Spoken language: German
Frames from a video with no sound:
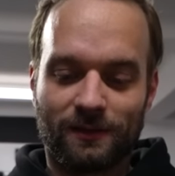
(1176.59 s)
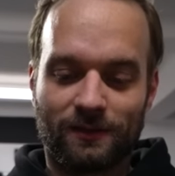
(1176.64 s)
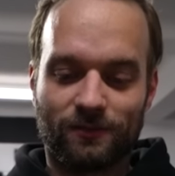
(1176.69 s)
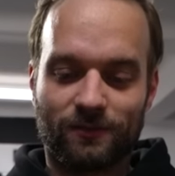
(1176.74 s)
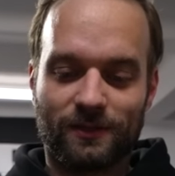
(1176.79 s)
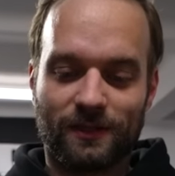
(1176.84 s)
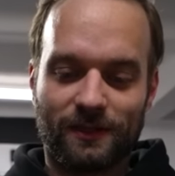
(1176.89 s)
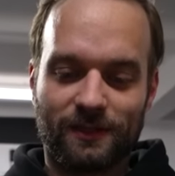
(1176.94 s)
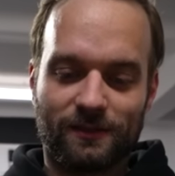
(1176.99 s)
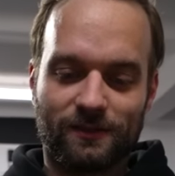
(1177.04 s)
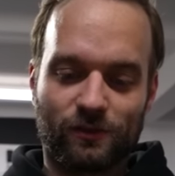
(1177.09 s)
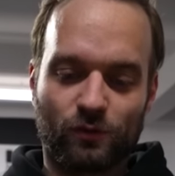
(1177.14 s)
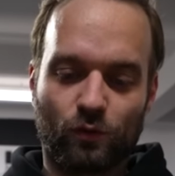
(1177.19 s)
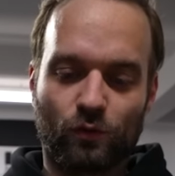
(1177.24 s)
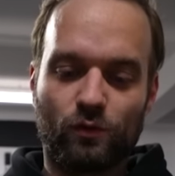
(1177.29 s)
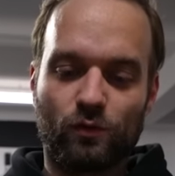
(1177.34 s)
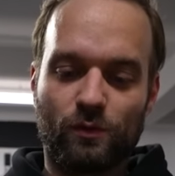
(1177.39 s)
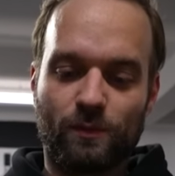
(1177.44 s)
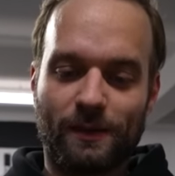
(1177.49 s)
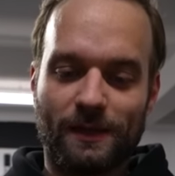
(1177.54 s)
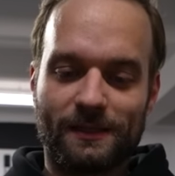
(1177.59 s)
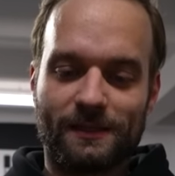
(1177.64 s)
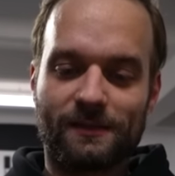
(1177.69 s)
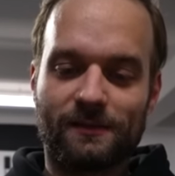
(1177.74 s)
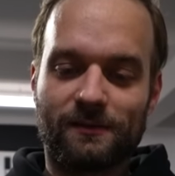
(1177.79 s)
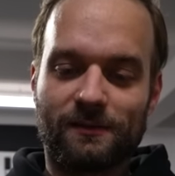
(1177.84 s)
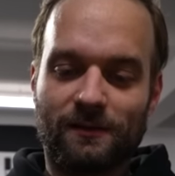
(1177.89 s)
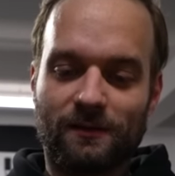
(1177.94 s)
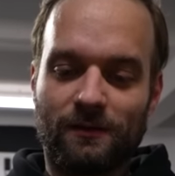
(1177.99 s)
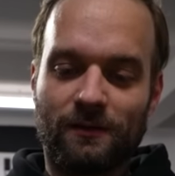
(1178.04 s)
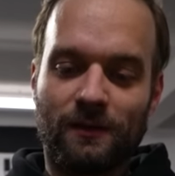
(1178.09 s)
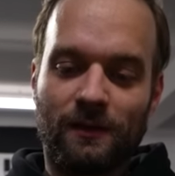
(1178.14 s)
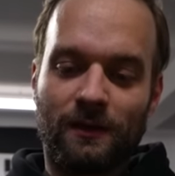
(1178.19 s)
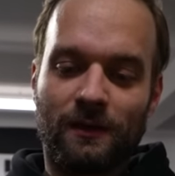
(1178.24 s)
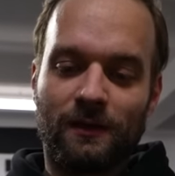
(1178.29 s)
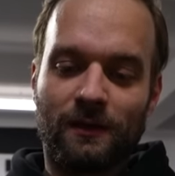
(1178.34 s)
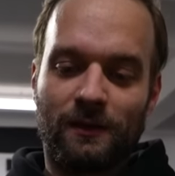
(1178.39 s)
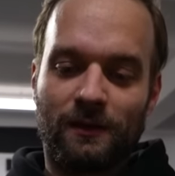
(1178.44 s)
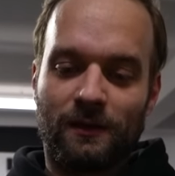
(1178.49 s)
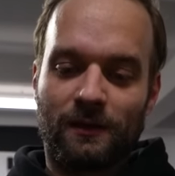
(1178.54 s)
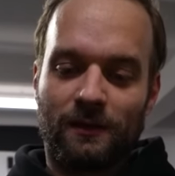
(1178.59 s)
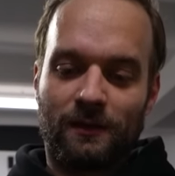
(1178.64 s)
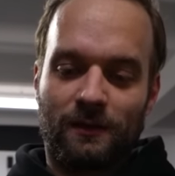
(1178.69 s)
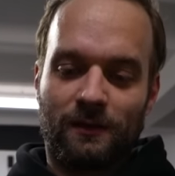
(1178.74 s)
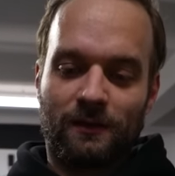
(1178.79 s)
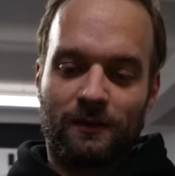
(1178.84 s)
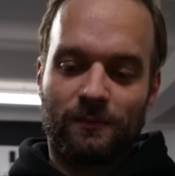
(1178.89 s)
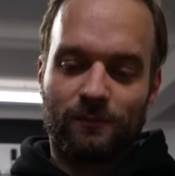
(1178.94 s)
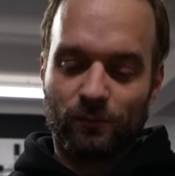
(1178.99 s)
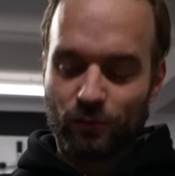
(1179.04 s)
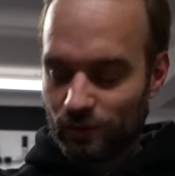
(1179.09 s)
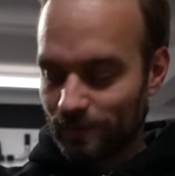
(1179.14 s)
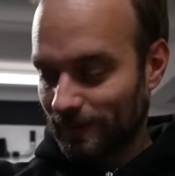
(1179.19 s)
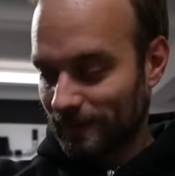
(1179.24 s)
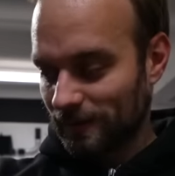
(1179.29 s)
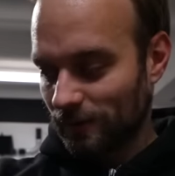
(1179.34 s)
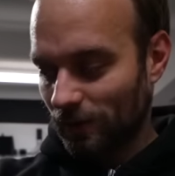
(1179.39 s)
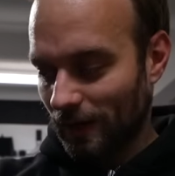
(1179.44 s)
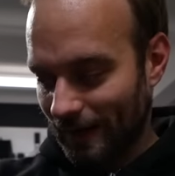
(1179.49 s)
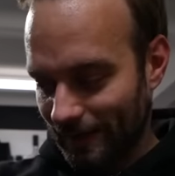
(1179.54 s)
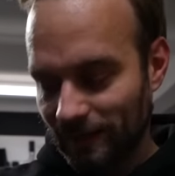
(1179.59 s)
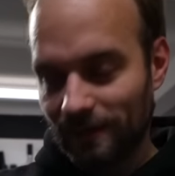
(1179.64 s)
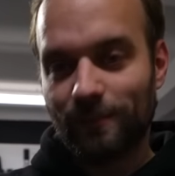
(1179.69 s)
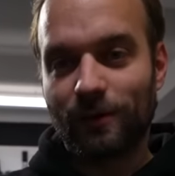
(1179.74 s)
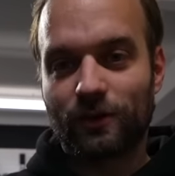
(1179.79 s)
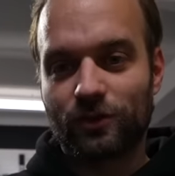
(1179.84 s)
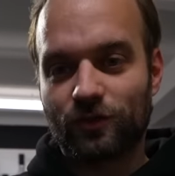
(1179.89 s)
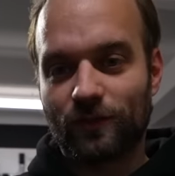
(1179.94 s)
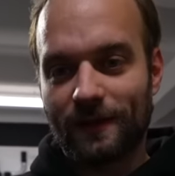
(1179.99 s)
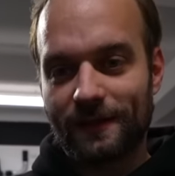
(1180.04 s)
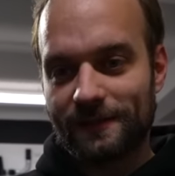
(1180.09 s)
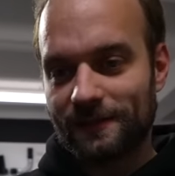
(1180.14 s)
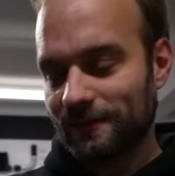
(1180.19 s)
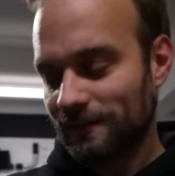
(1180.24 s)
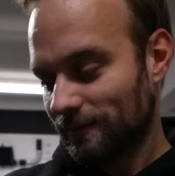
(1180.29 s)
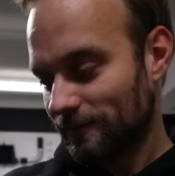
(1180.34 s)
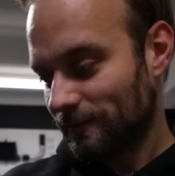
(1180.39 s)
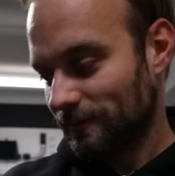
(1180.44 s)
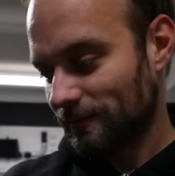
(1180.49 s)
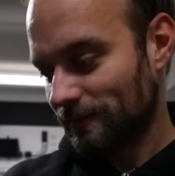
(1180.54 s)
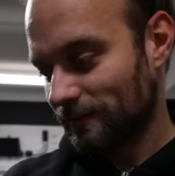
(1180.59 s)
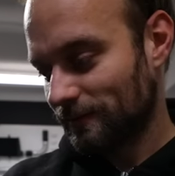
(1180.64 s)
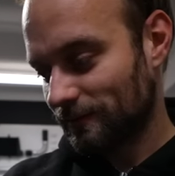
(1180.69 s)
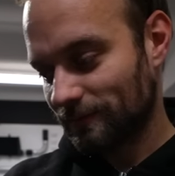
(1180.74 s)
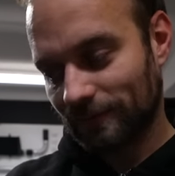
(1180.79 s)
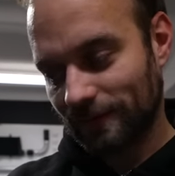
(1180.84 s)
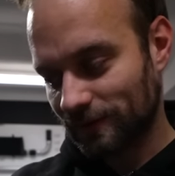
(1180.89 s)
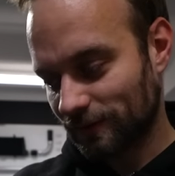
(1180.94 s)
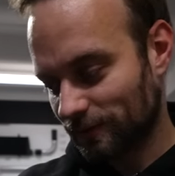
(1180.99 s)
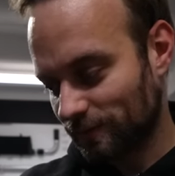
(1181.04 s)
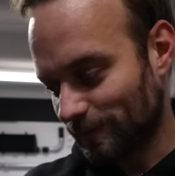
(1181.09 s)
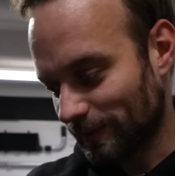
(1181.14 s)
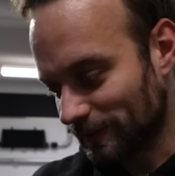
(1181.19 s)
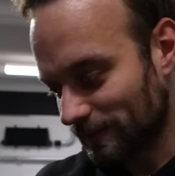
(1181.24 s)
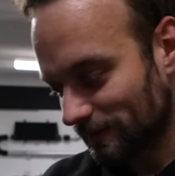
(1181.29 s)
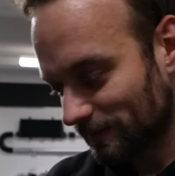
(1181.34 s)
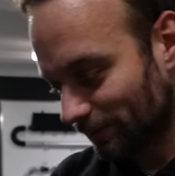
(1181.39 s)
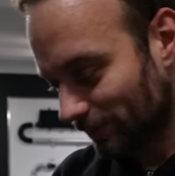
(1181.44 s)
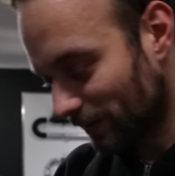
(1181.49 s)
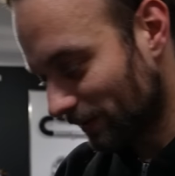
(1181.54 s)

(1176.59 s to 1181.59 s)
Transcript: Und da die so gut passen, muss man es auch eingebaut schweißen, weil sonst passt es am